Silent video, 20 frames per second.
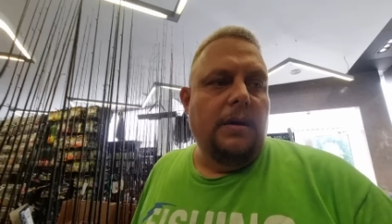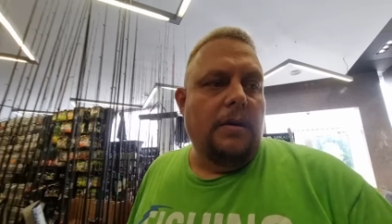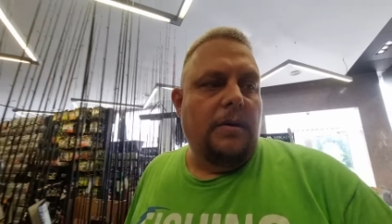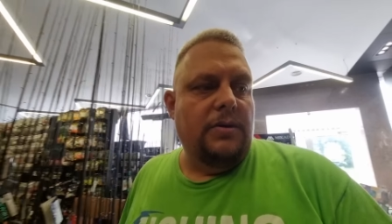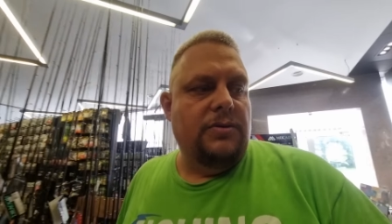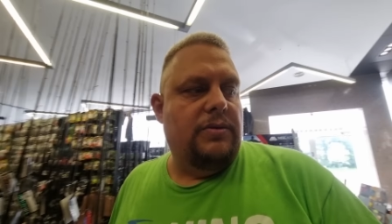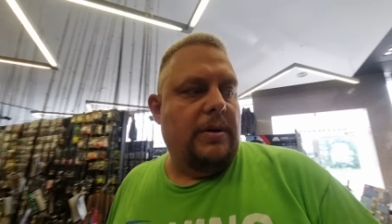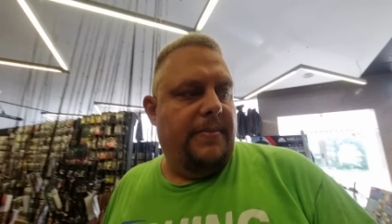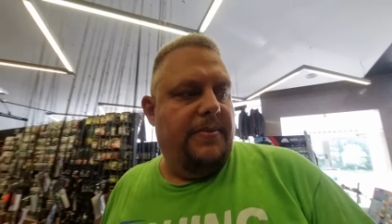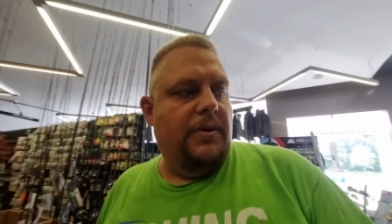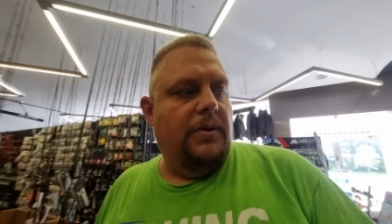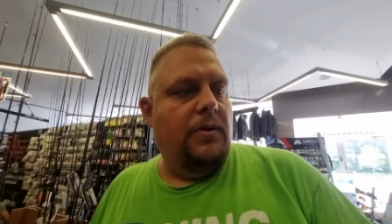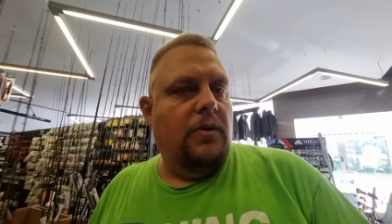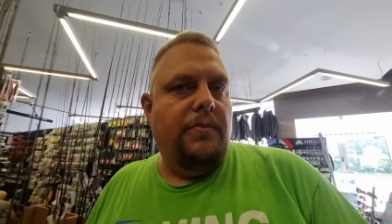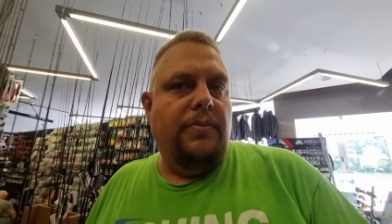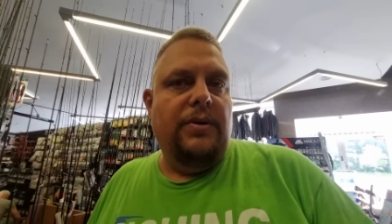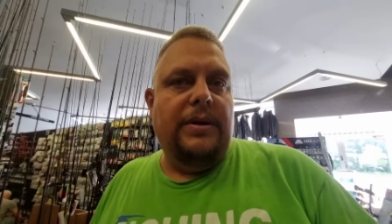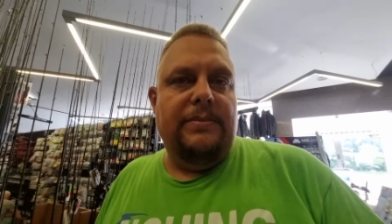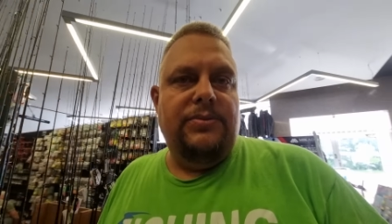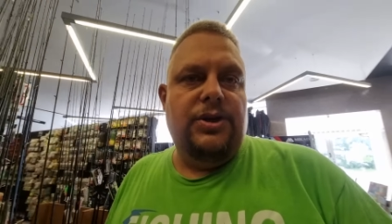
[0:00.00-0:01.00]

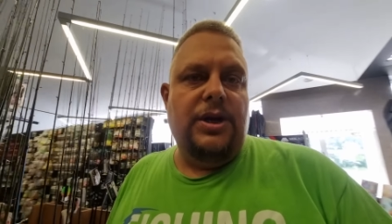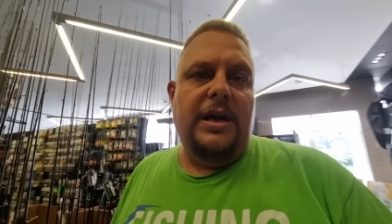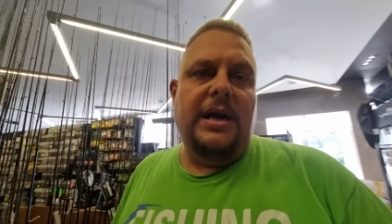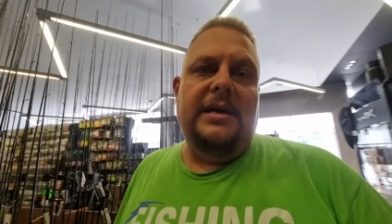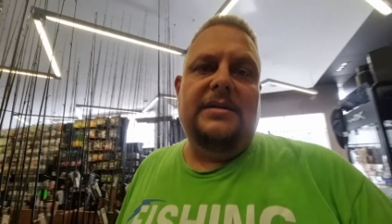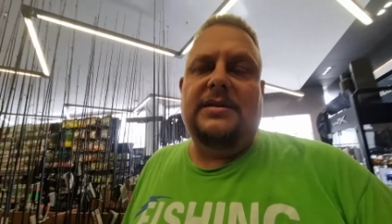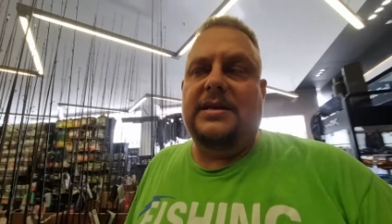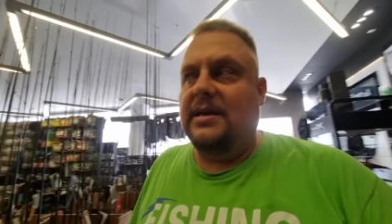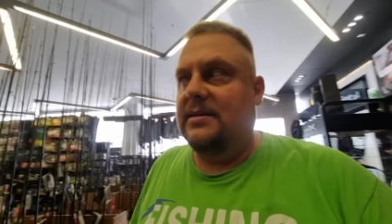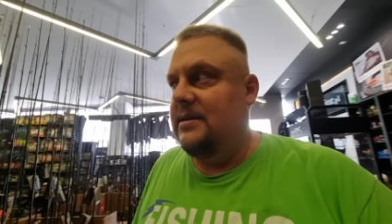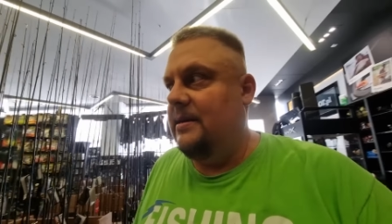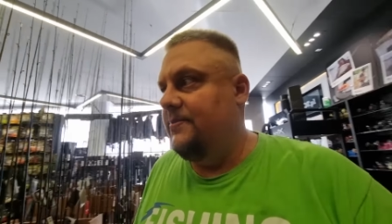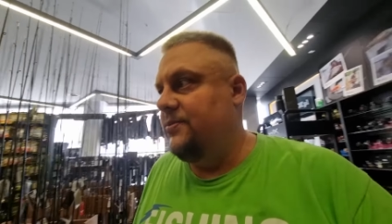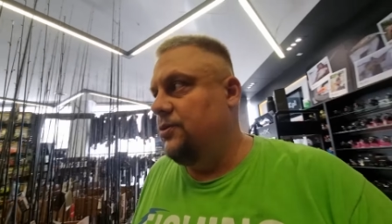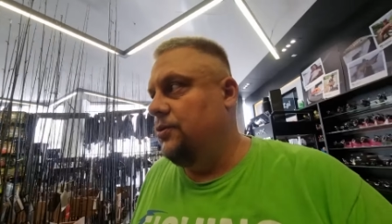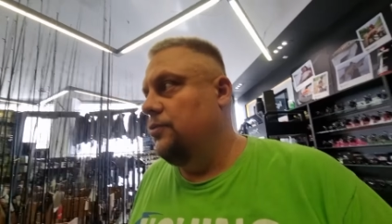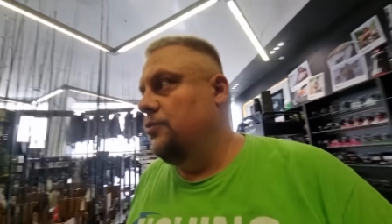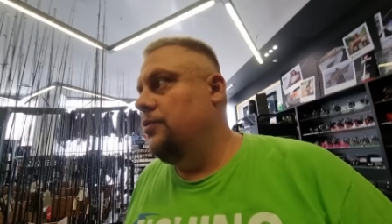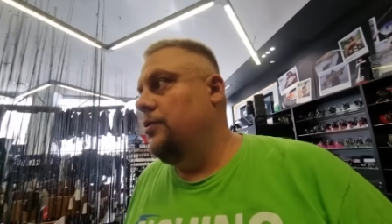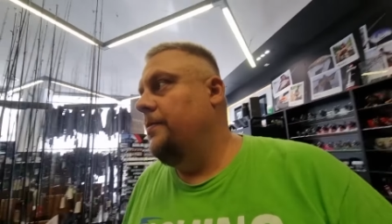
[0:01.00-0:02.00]
osłabioną, bo nam się laska
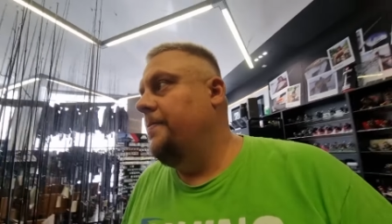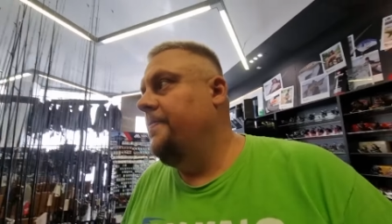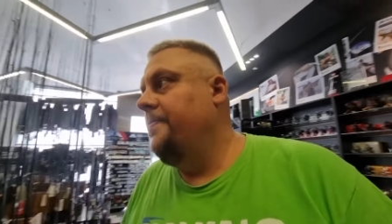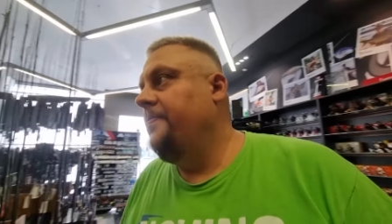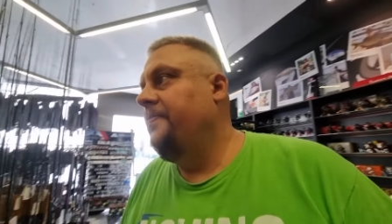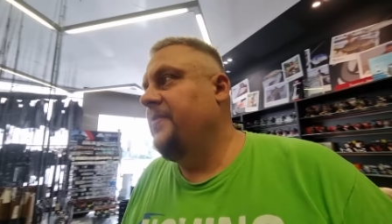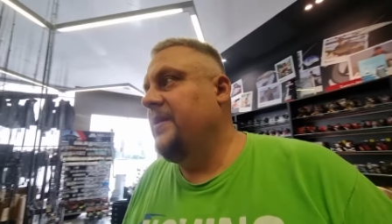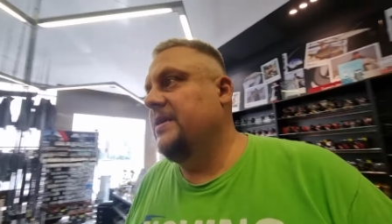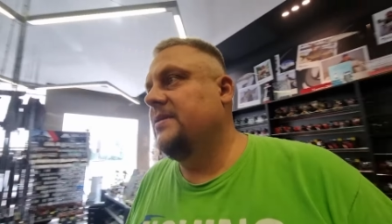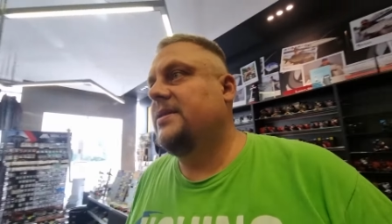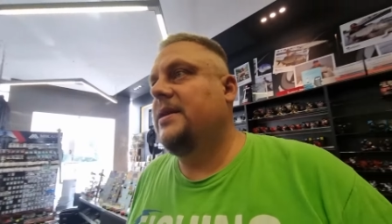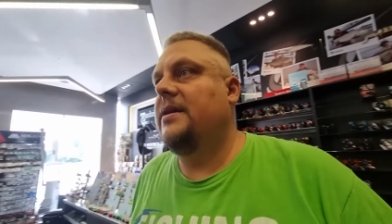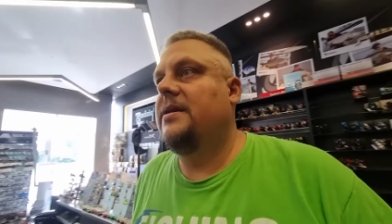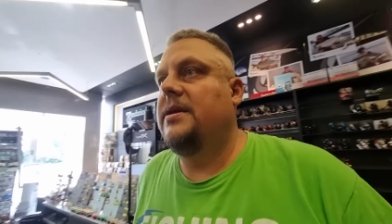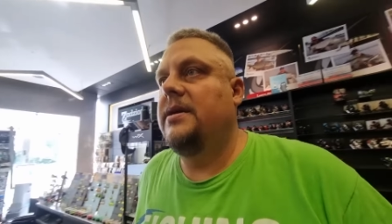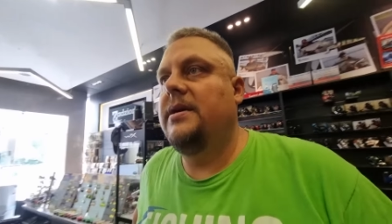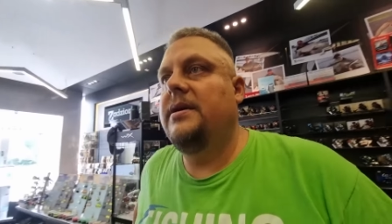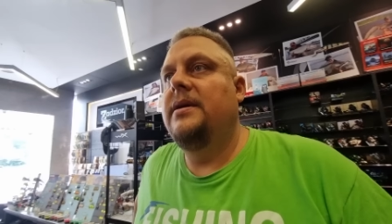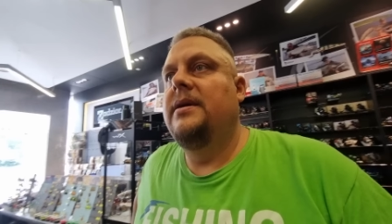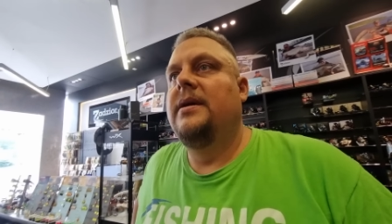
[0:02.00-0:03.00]
zepsuł,
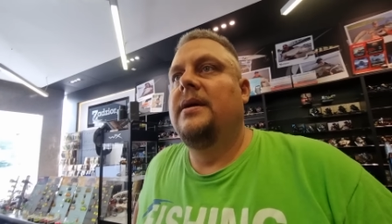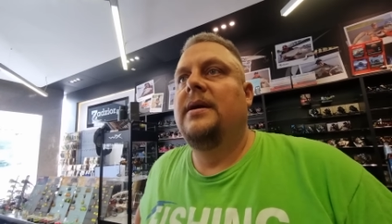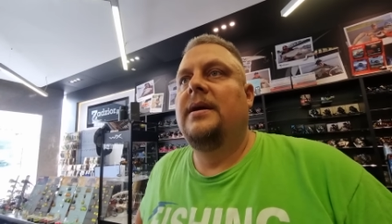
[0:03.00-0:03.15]
niestety.